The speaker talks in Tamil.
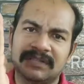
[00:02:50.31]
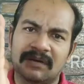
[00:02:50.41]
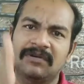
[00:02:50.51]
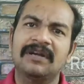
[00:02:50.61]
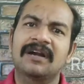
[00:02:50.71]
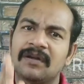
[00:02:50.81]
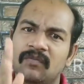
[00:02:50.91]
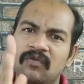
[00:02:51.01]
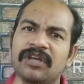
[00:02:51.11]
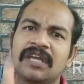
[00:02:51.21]

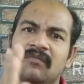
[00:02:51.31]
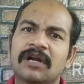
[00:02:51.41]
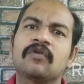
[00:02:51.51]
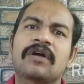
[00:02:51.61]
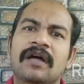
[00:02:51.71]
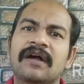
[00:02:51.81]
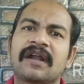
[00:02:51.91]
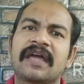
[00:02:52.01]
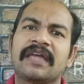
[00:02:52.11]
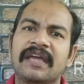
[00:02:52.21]
தமிழ்நாட்டில் முக்கியமான ஒரு
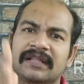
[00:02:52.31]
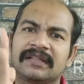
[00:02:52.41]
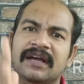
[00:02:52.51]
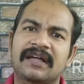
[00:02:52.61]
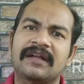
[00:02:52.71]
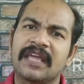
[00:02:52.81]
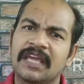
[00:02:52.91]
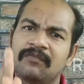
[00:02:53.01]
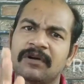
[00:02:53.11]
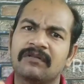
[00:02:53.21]
கதாநாயகி அந்த
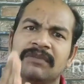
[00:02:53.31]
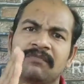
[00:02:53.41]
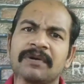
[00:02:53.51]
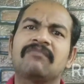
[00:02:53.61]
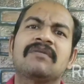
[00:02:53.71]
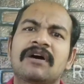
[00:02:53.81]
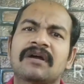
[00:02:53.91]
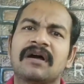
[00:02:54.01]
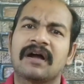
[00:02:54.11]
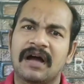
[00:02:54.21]
கதாநாயகி இப்ப ரொம்ப பிரபலமா
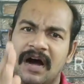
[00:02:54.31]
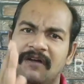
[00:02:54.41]
இருக்காங்க